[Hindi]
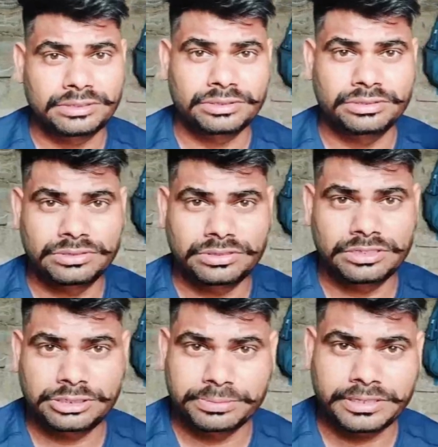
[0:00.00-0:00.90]
तो
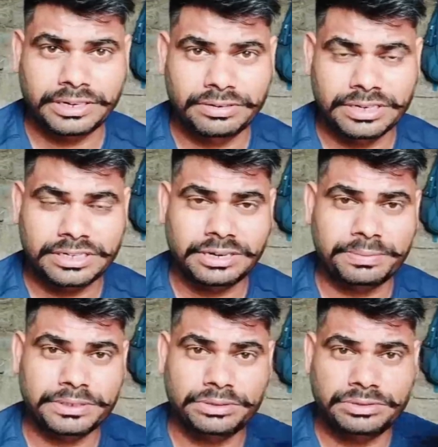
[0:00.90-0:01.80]
इसमें क्या होगा कि
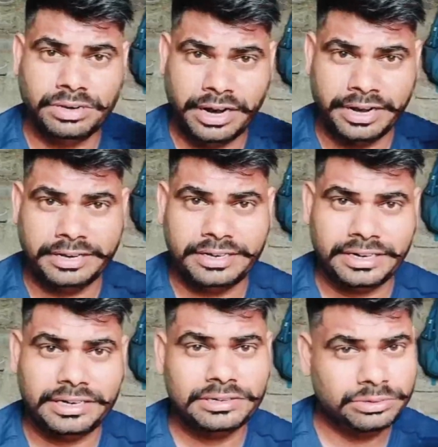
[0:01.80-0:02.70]
आपका जो हाइट
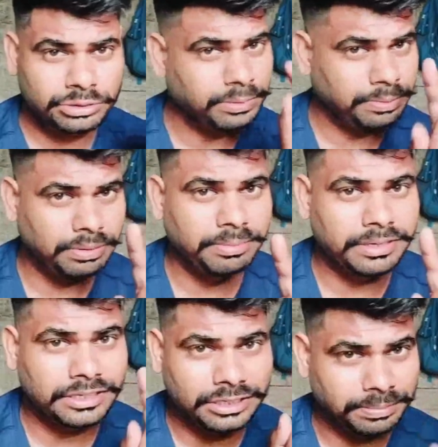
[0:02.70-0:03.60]
है उसमें प्रॉब्लम
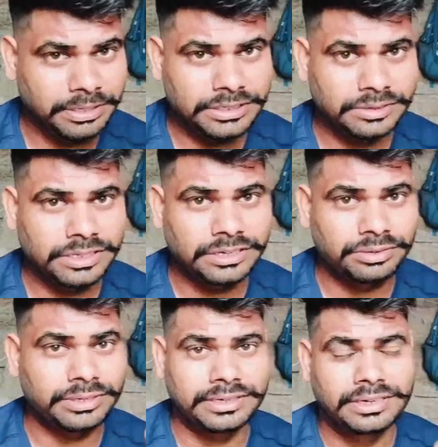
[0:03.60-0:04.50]
आता तभी ऐसा होता है
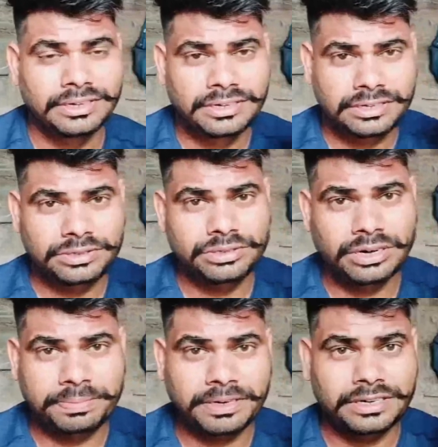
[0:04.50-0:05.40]
क्योंकि जो
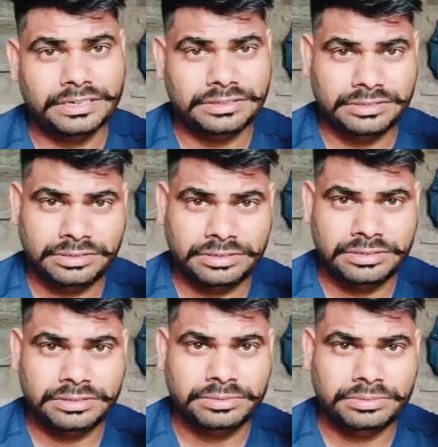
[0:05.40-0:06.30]

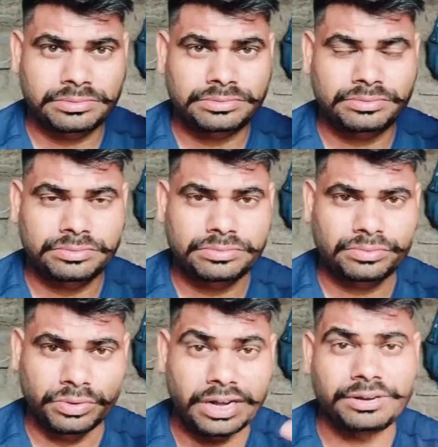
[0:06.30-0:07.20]

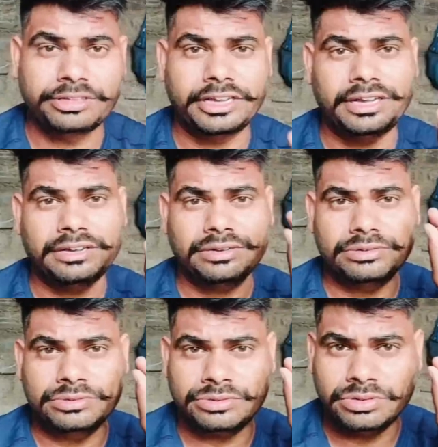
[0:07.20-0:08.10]
आपका वाल होता है
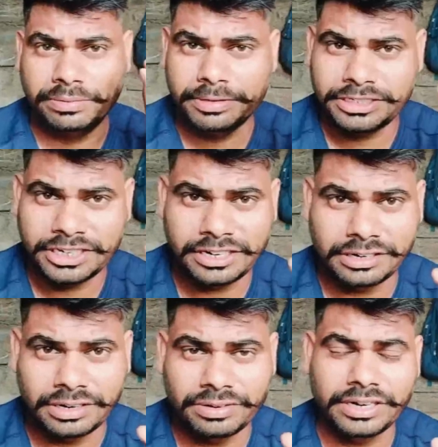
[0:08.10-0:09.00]
उसको आपने छेड़
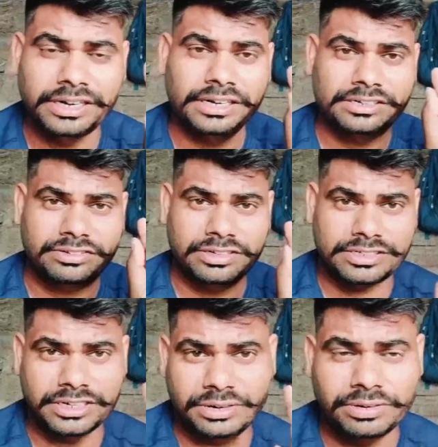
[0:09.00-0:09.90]
रखा होगा या किसी ने
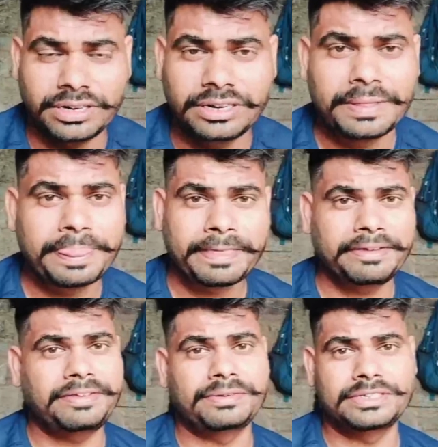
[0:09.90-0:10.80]
छेड़ा होगा
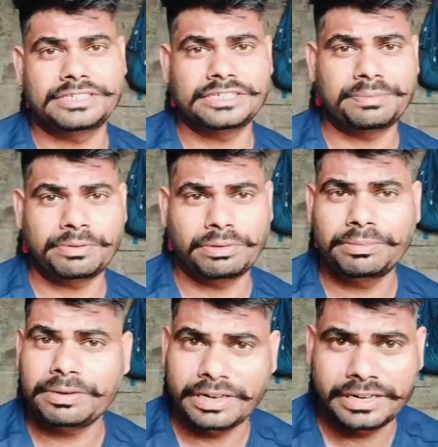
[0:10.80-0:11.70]
इसी वजह से
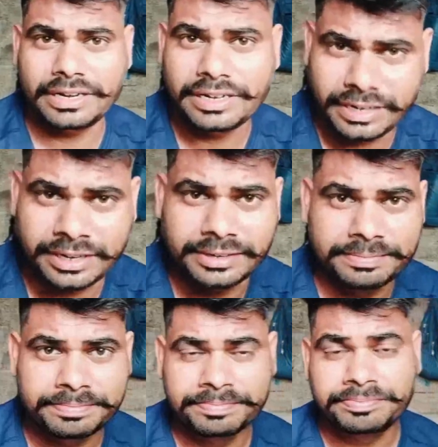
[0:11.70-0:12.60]
प्रॉब्लम आया है
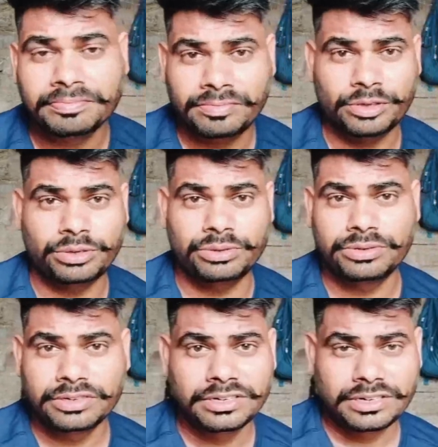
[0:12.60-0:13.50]
तो